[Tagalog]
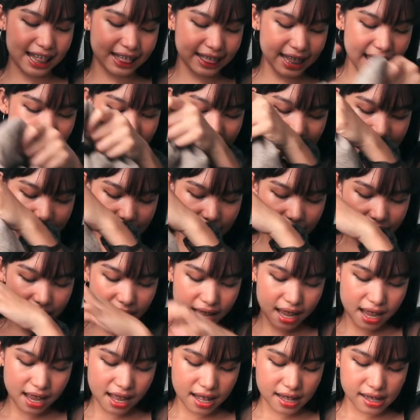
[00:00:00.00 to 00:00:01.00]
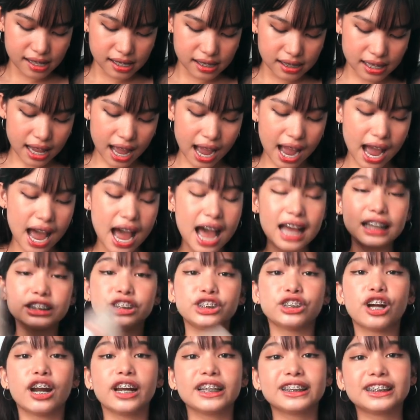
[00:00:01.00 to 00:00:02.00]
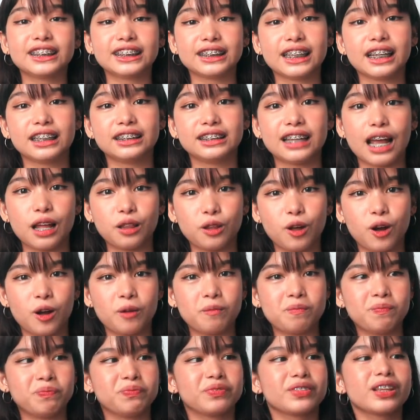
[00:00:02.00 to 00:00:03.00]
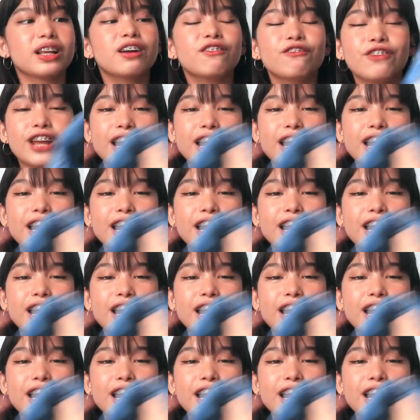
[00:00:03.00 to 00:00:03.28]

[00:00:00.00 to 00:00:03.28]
and then, naka-shorts siya doon